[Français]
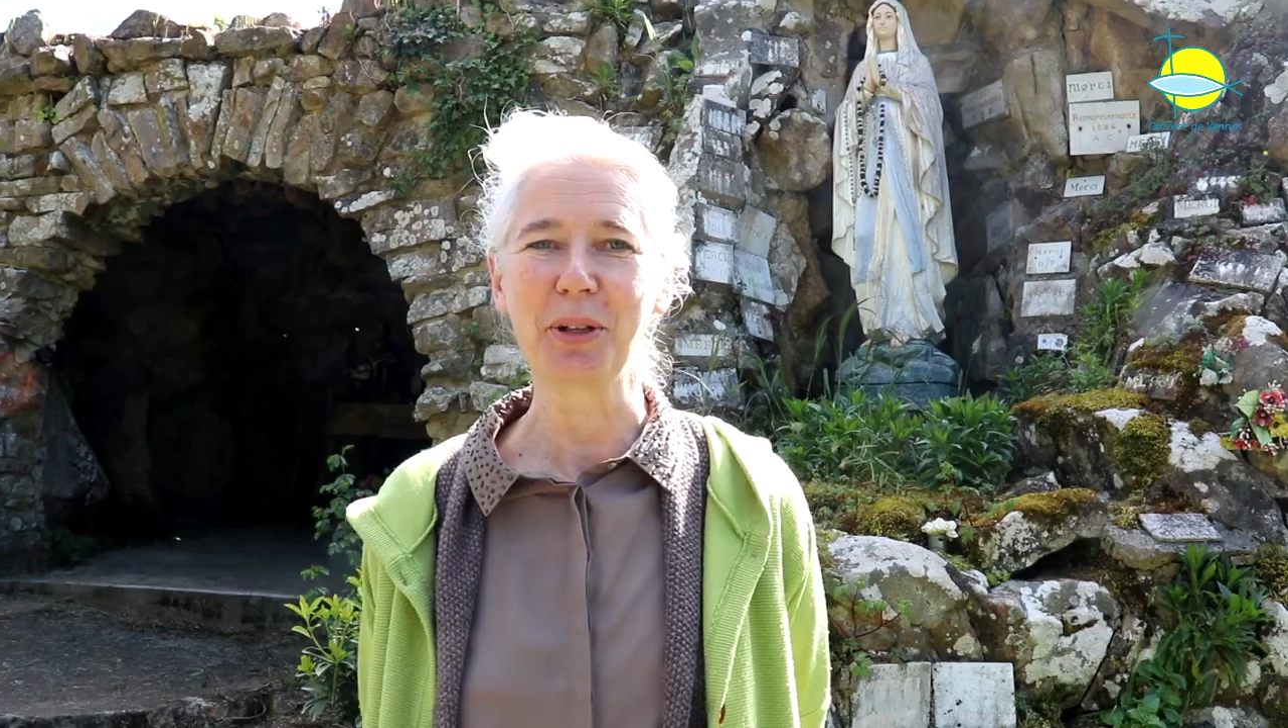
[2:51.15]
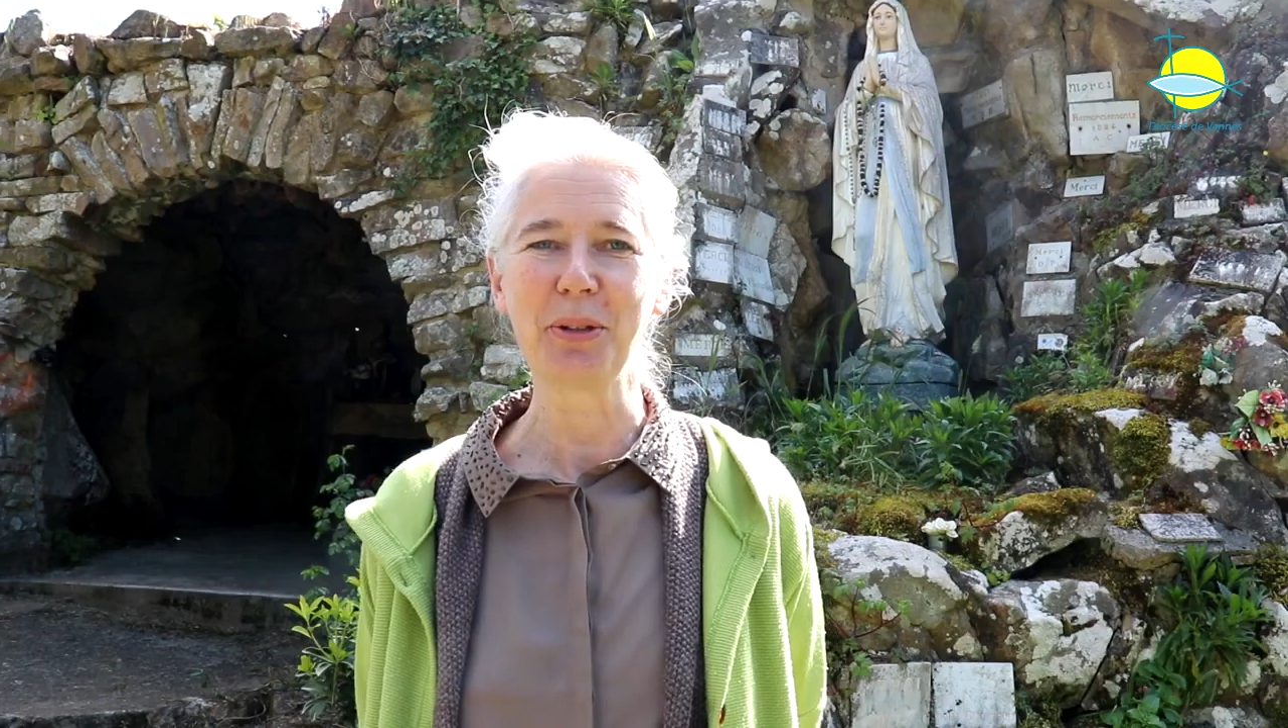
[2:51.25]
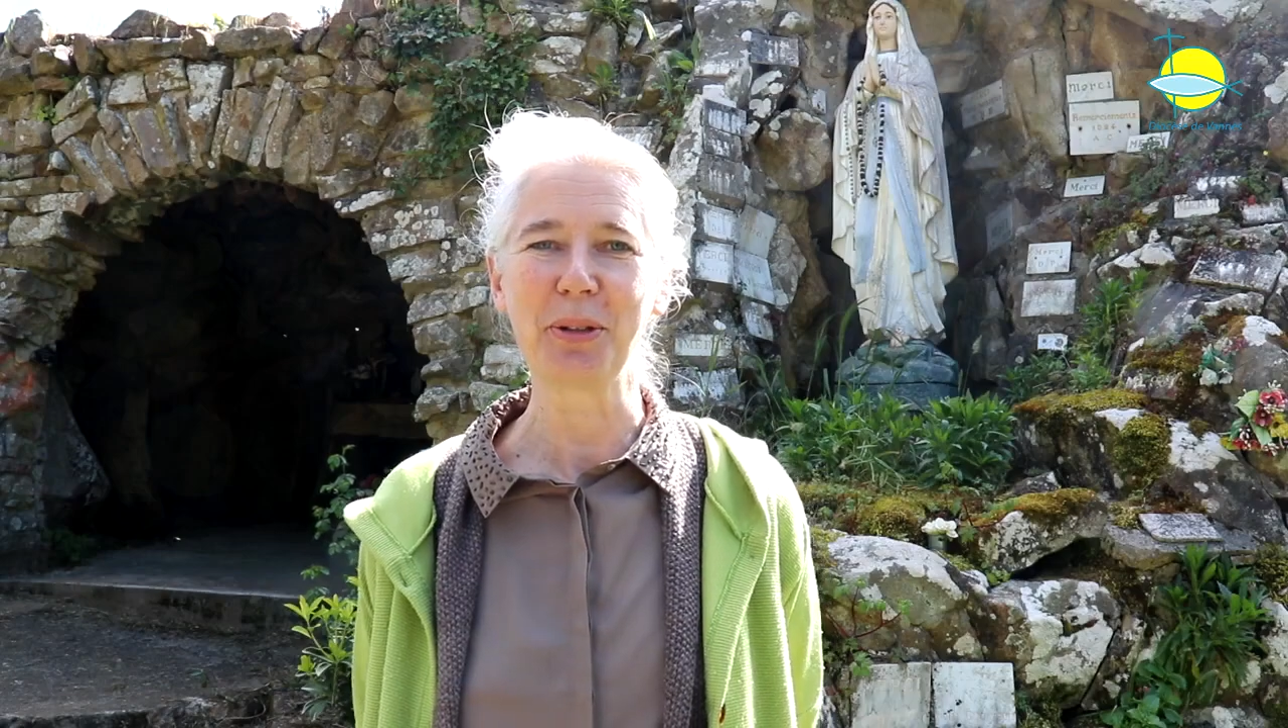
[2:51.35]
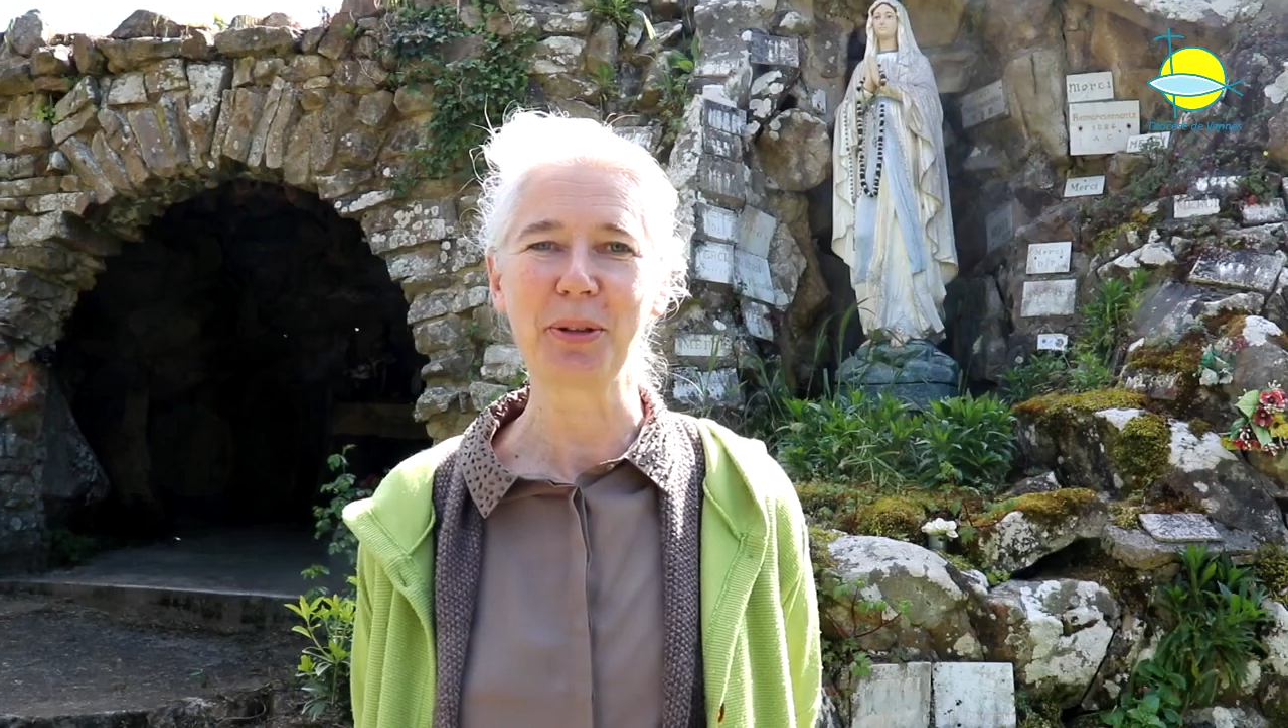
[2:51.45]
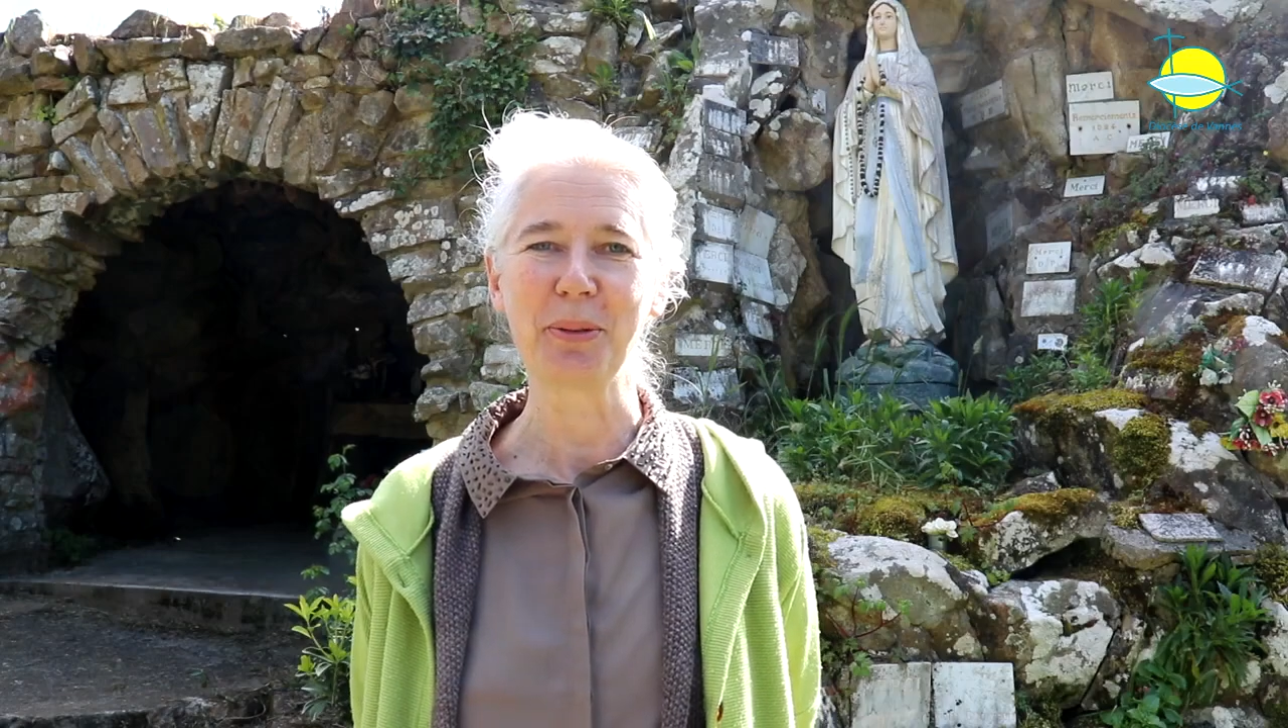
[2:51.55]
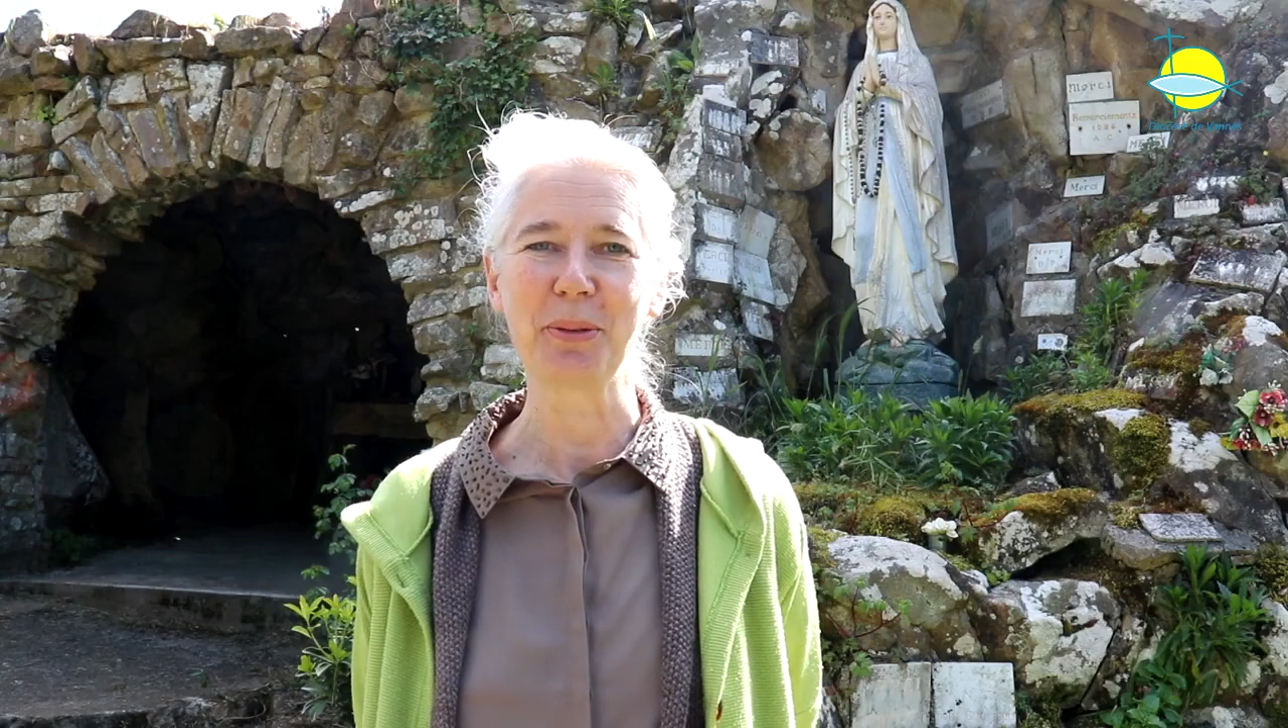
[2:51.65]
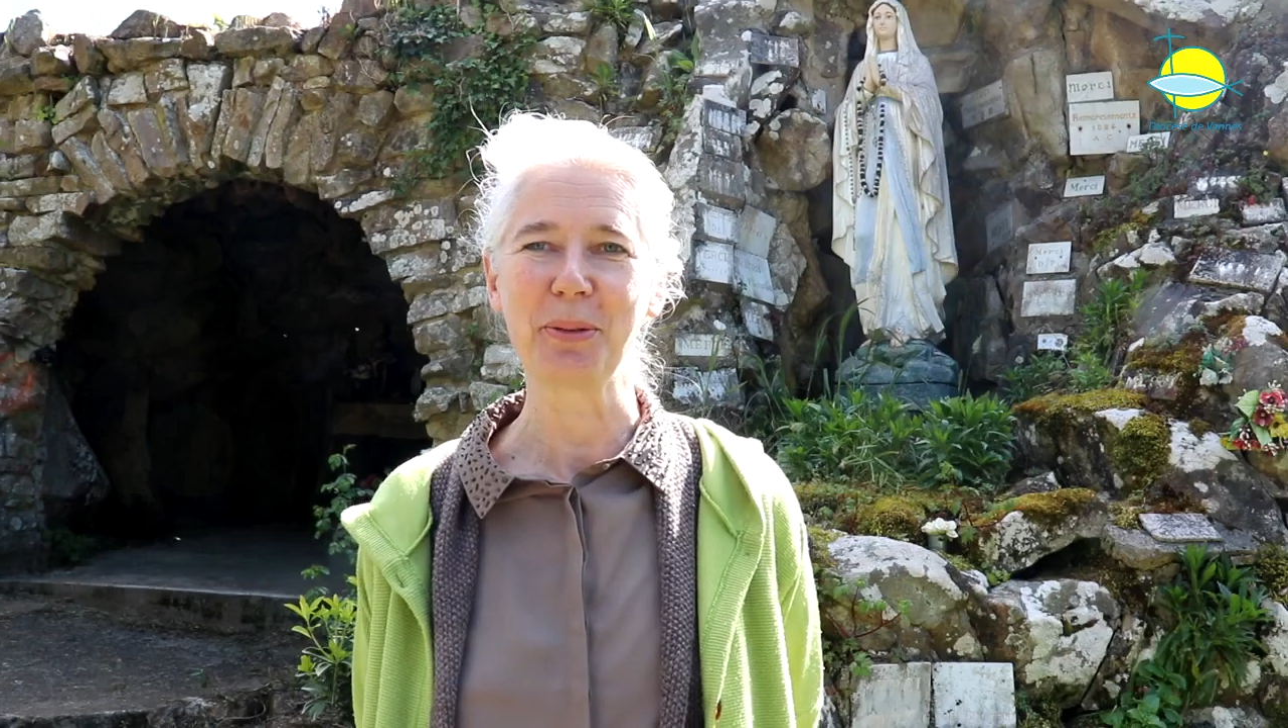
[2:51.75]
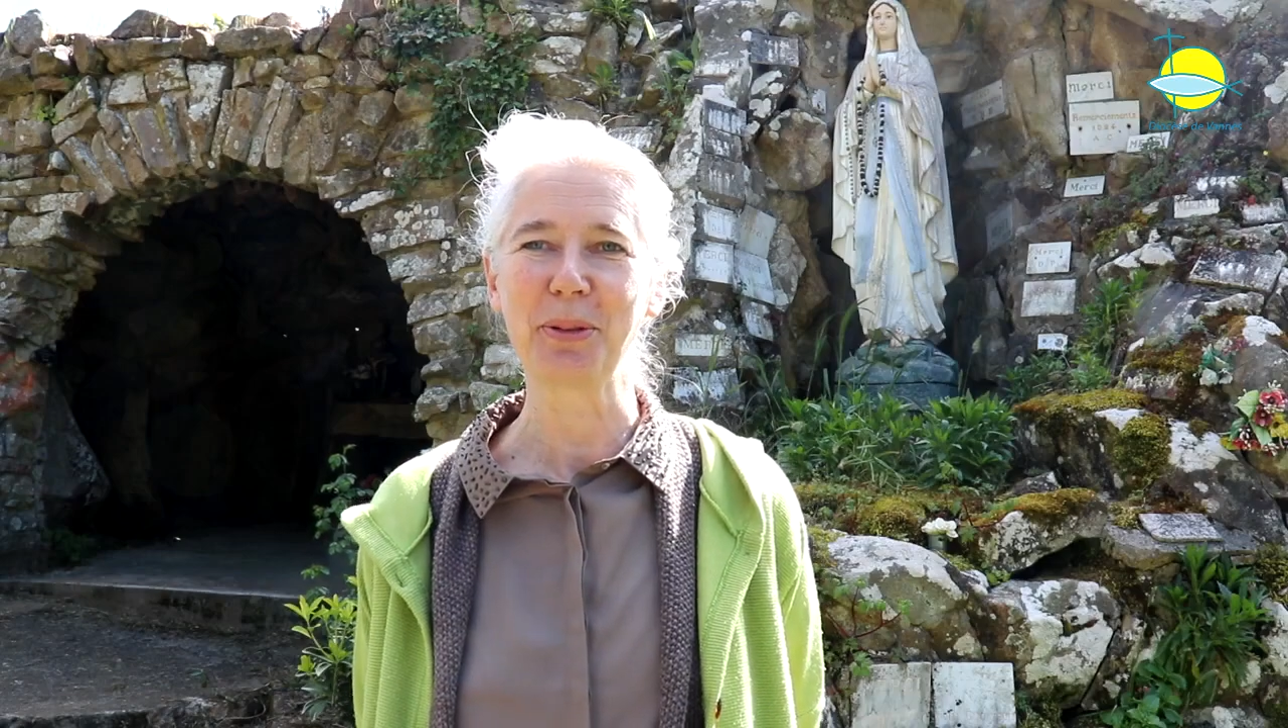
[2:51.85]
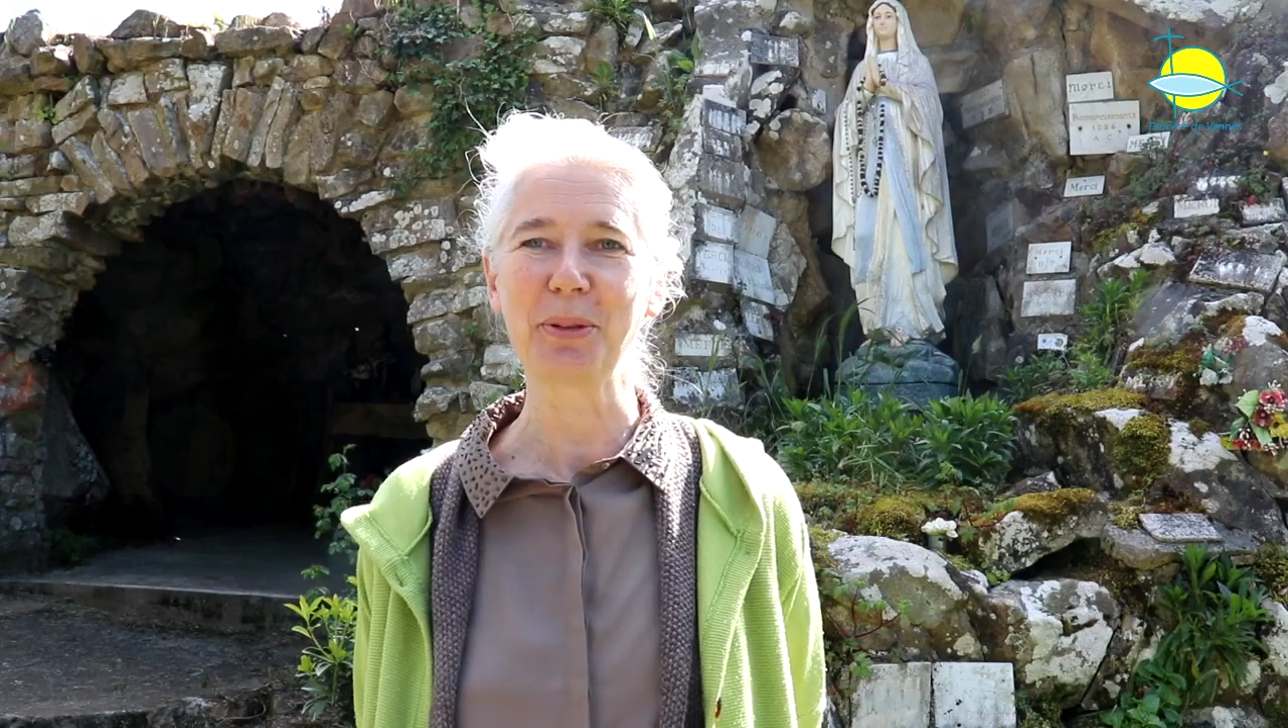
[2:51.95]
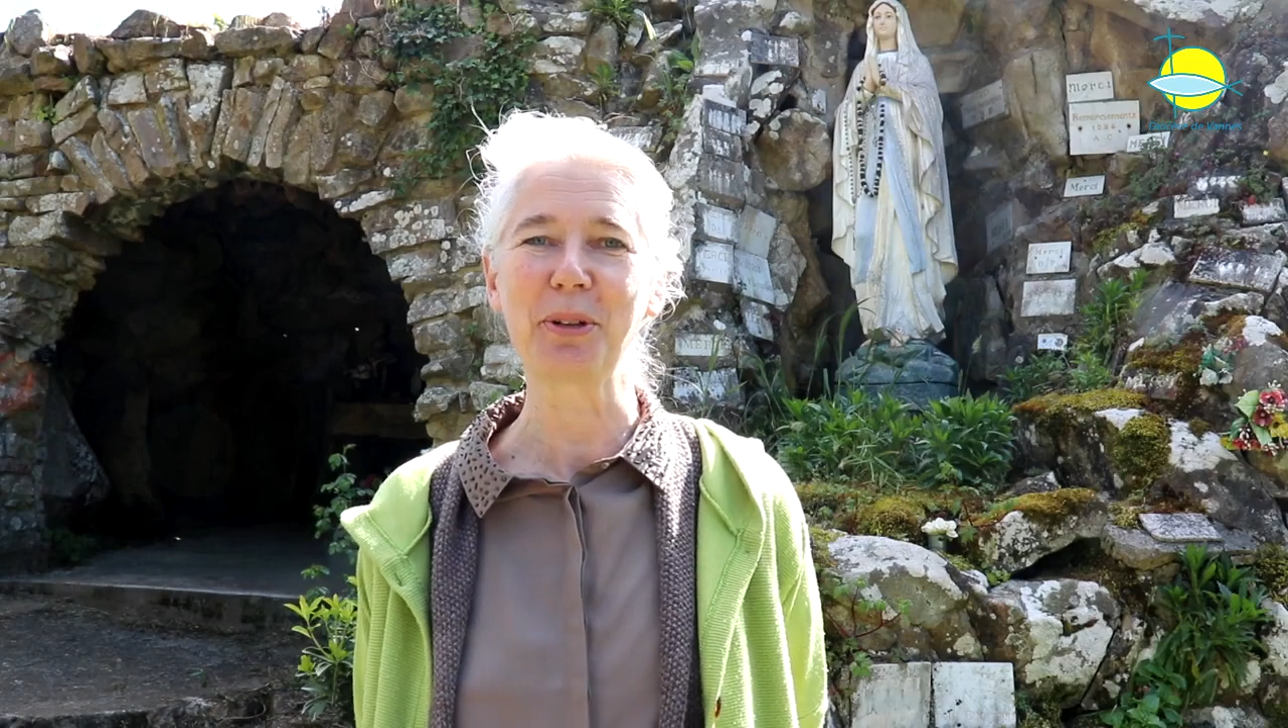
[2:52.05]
que son,